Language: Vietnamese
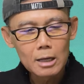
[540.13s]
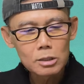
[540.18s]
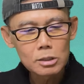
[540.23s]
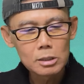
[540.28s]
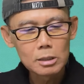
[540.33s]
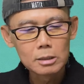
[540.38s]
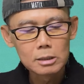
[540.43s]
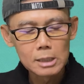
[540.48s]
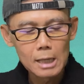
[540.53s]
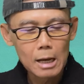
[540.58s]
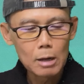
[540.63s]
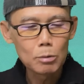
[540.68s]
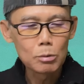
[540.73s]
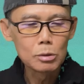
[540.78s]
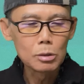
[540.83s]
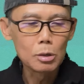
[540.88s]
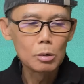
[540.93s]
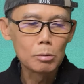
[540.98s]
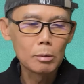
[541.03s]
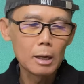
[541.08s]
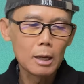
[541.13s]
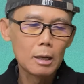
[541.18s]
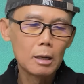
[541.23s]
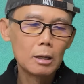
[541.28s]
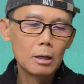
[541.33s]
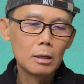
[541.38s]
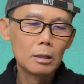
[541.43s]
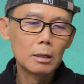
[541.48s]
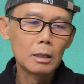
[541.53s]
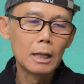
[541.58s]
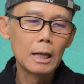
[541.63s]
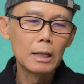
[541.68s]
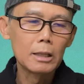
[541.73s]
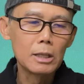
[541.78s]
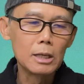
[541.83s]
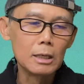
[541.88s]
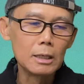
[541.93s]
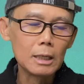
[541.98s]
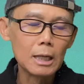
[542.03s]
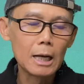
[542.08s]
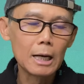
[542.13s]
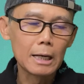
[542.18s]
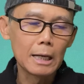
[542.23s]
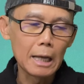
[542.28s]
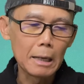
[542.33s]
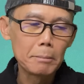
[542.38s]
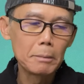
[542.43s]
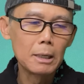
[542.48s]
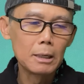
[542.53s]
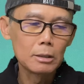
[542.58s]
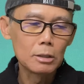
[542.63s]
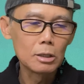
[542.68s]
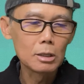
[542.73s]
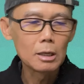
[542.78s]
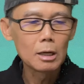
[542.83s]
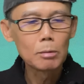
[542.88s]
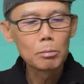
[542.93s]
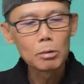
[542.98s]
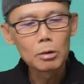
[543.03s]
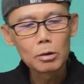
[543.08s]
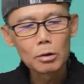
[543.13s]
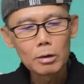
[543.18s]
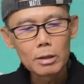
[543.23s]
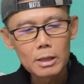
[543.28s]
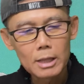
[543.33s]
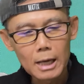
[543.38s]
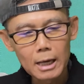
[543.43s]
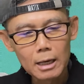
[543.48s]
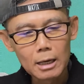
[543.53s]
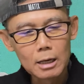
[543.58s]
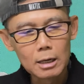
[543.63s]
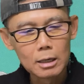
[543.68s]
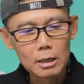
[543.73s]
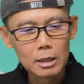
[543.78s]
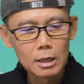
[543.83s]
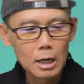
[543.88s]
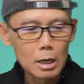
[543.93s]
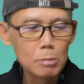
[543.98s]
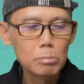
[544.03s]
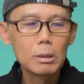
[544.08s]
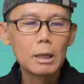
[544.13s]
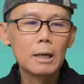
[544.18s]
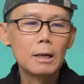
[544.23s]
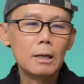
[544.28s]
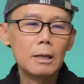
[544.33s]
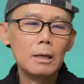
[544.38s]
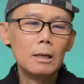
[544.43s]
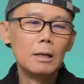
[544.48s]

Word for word: s đằng sau cuối cùng nha, là những lời cảm ơn, chứ không có nói thank không nha.